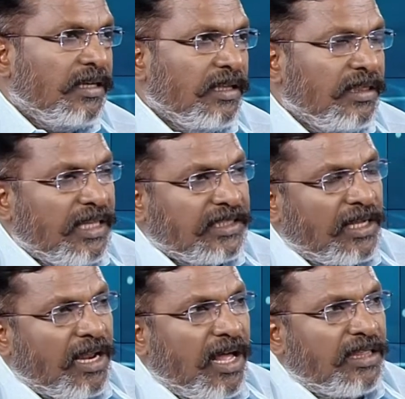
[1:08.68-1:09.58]
இந்த
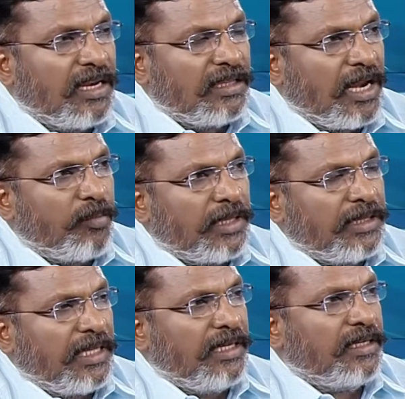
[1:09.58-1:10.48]
சனாதன
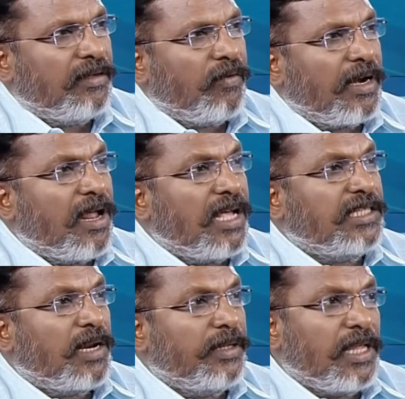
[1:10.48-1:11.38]
தர்மத்தை
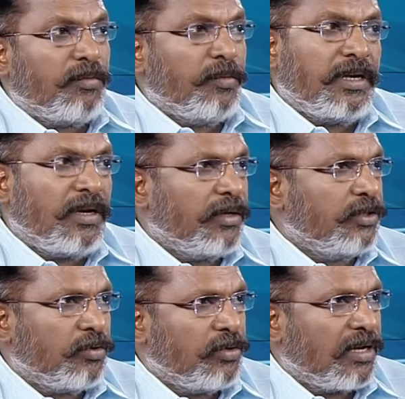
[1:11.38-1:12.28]
வர்ணாசிரம தர்மம் என்று
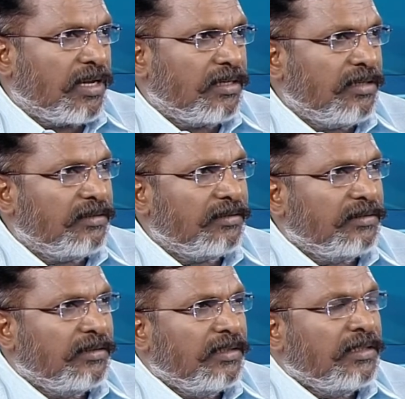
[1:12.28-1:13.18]
அவர்கள் சொல்லுகிறார்கள்
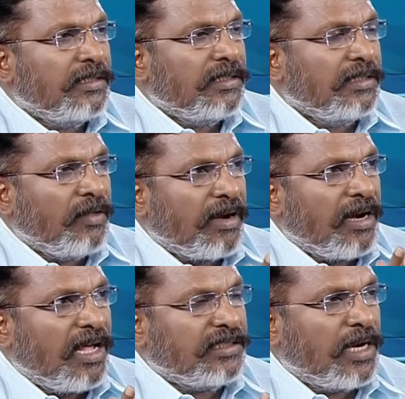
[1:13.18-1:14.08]
இந்த
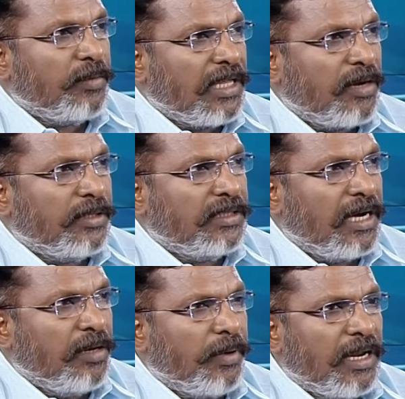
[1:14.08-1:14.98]
வர்ணாசிரம தர்மத்தின்
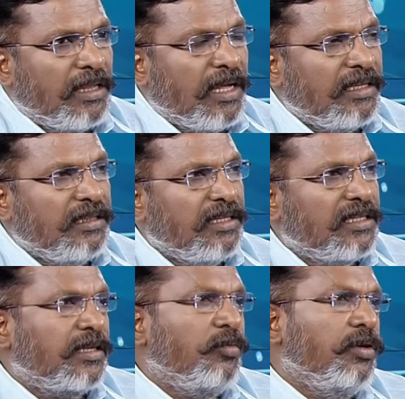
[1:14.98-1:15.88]
அடிப்படையில் தான் இந்திய
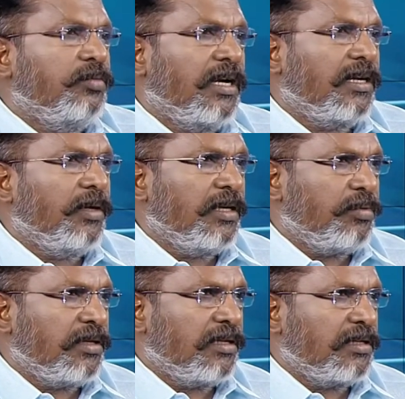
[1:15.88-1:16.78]
சமூகம்
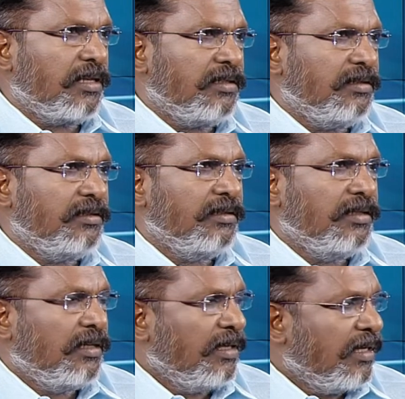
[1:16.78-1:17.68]
கட்டமைக்கப்பட்டு இருக்கிறது
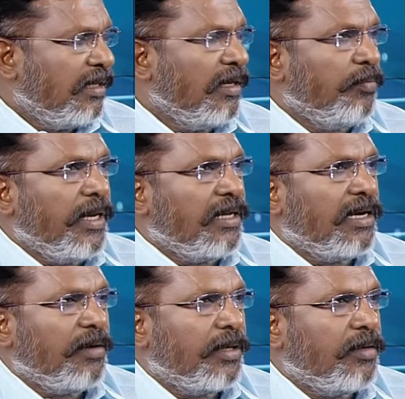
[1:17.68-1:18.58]
எப்படி
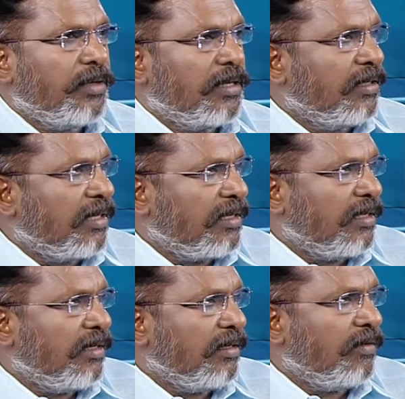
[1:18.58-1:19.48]
கட்டமைக்கப்பட்டிருக்கிறது
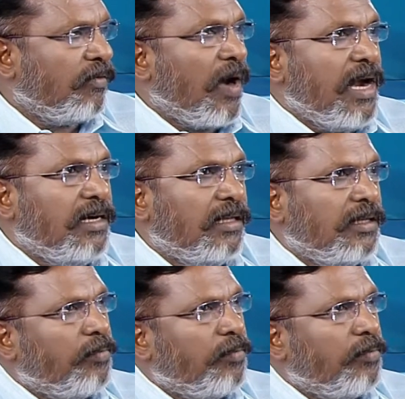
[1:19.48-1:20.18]
வாழிடத்தை